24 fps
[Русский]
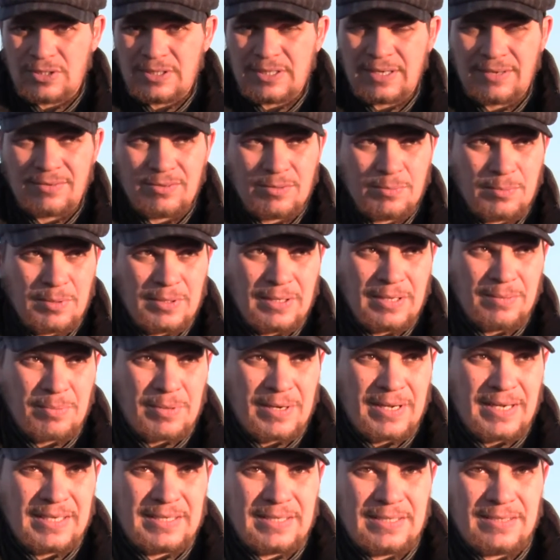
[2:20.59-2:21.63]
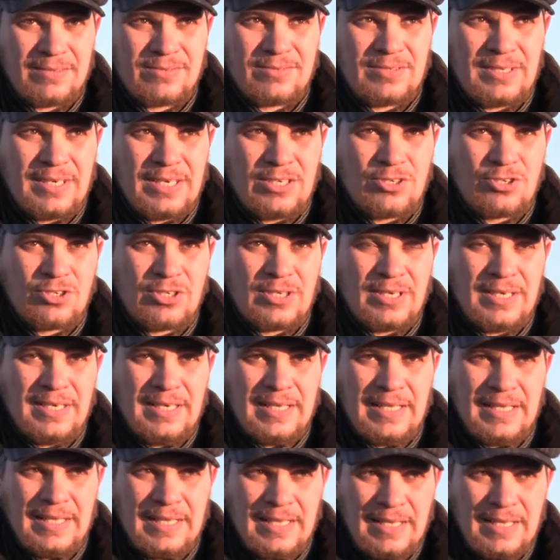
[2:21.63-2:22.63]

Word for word: недавно была, проходила встреча, да.